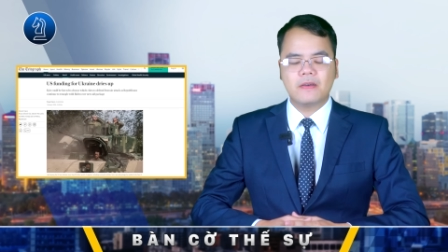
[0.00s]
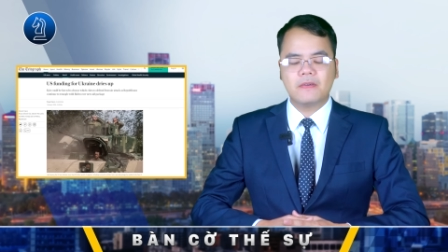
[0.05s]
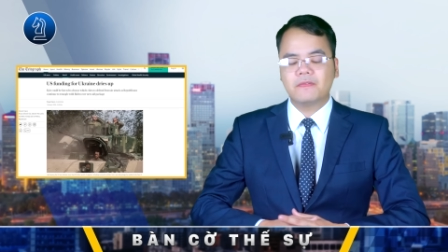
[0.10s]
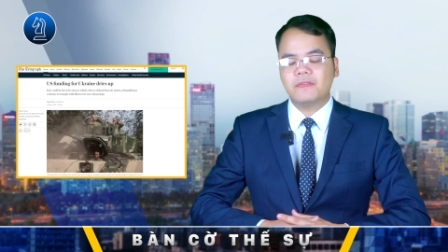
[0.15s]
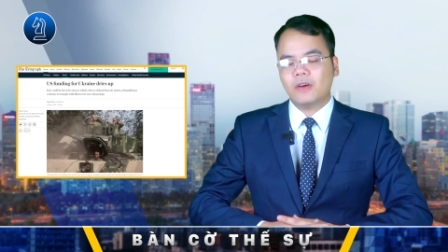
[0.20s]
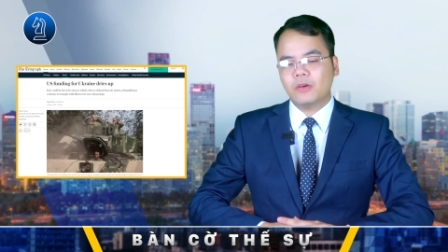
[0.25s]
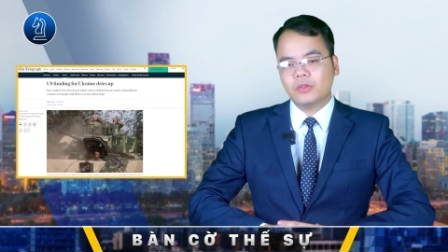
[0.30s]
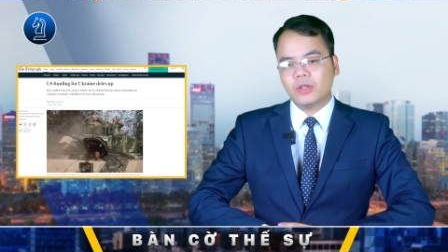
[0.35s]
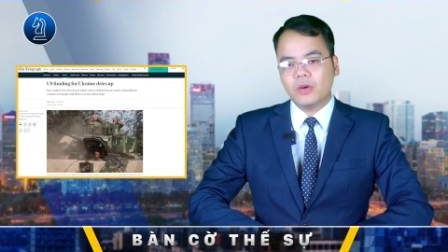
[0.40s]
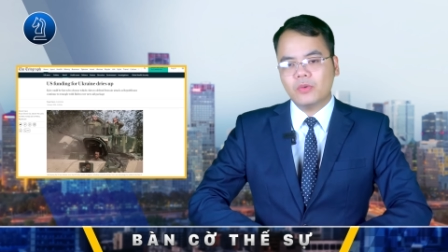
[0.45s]

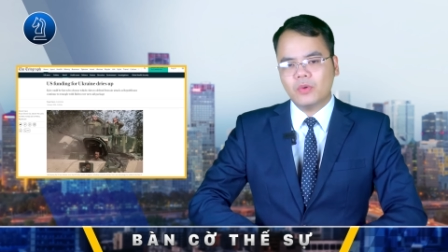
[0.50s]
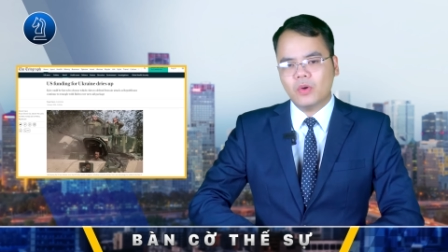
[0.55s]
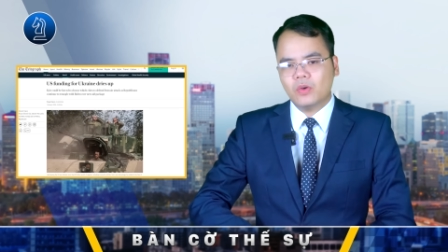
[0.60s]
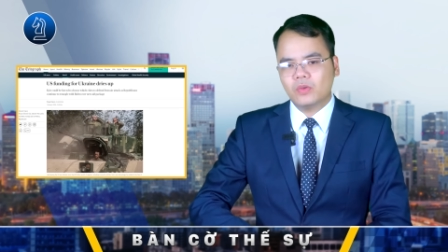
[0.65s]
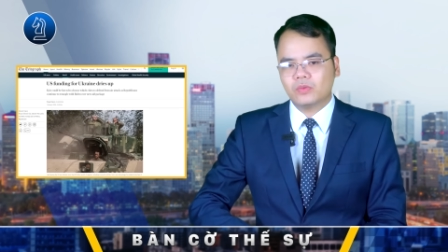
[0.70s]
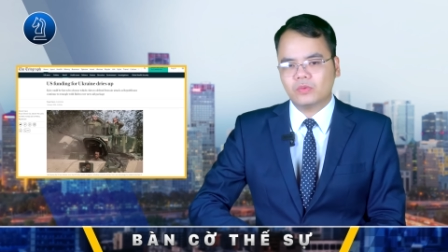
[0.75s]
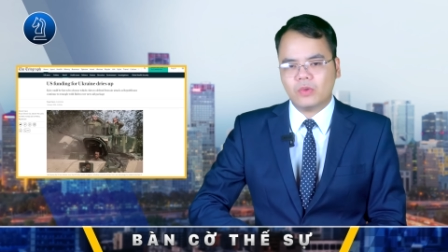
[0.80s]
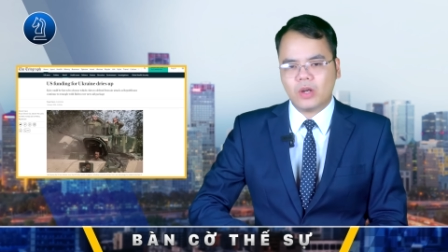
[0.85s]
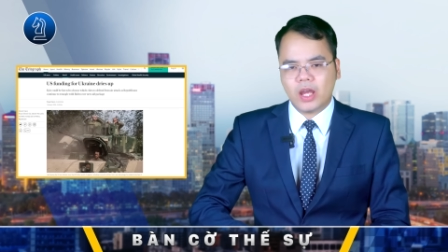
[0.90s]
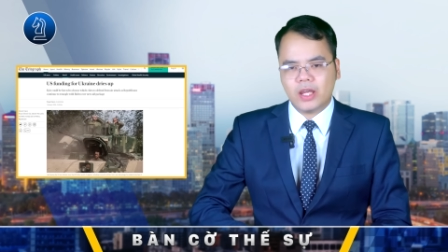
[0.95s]
phòng không
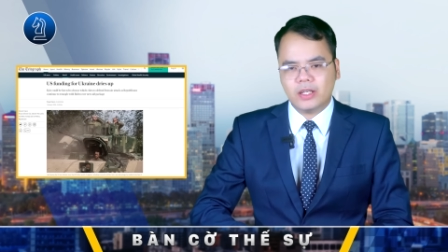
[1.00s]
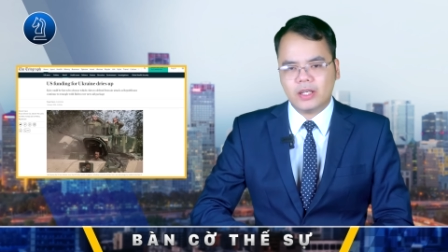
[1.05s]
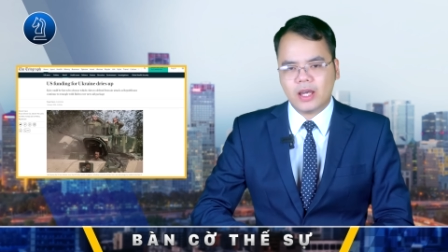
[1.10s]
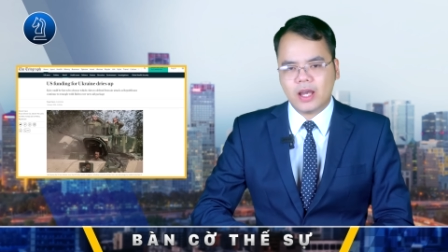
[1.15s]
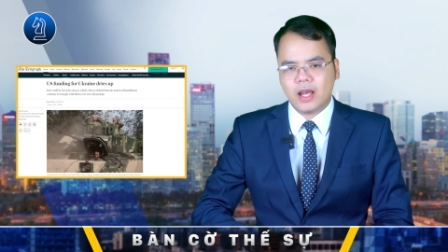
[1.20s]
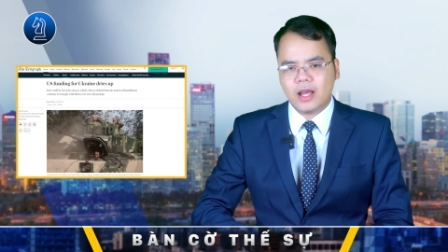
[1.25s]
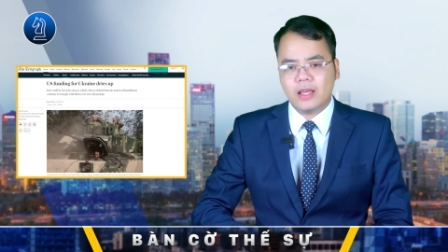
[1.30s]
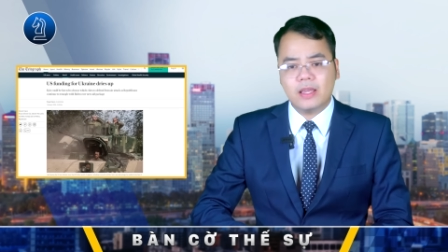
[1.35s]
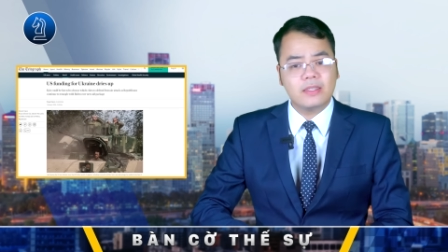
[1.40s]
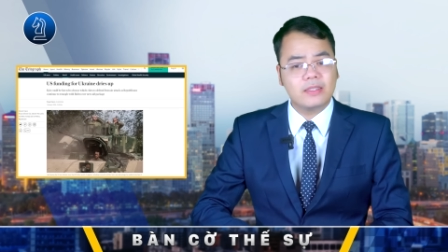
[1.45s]

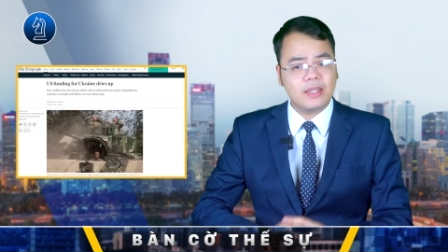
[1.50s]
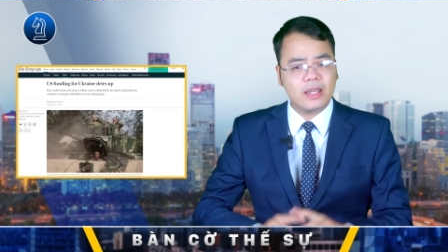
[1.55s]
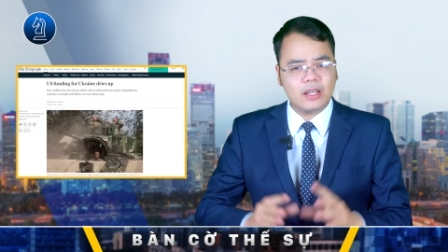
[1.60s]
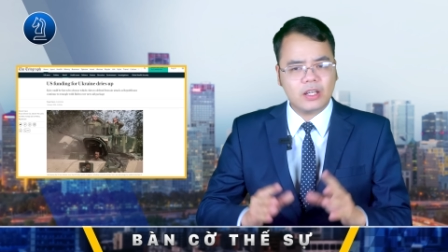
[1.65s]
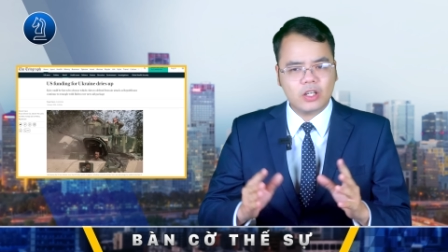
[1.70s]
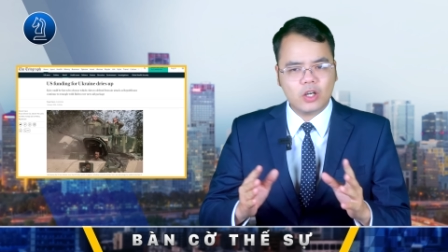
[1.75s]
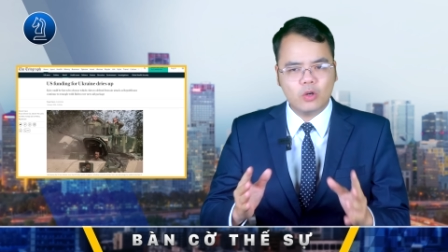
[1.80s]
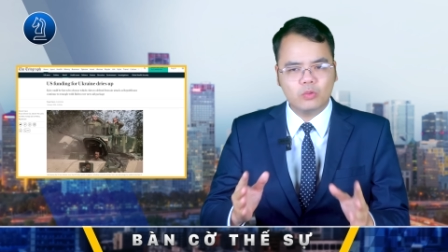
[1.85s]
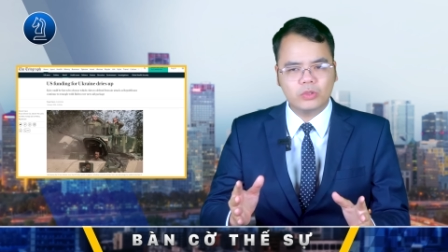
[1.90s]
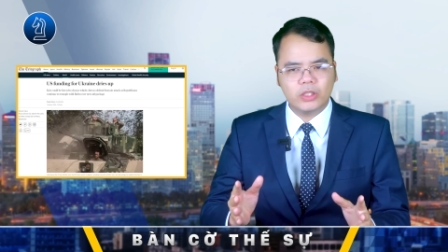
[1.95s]
Ukraine sẽ
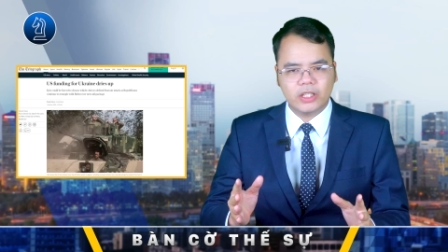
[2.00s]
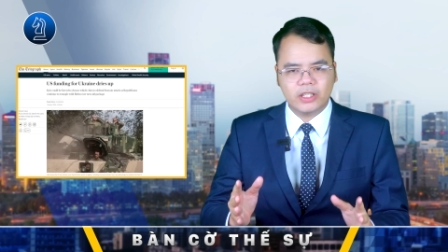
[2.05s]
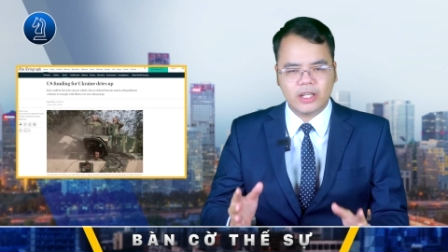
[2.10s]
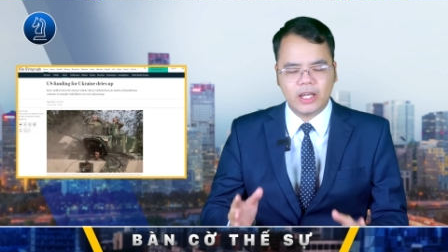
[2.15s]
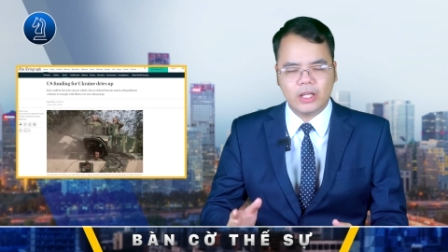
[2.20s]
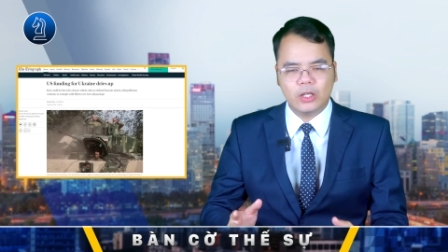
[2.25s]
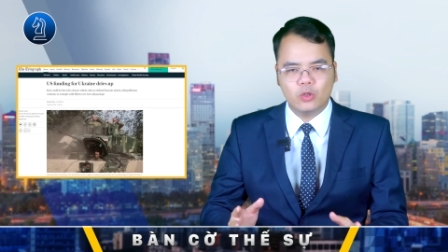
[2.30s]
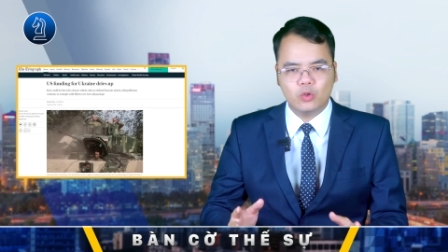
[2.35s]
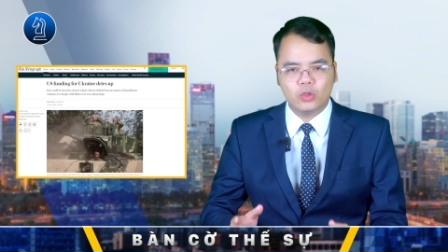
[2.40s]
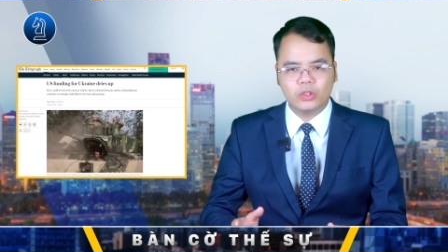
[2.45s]
không thể
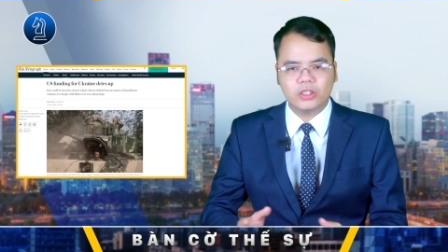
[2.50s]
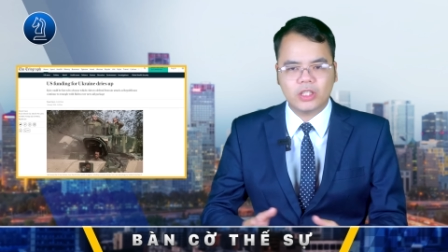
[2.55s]
đẩy lùi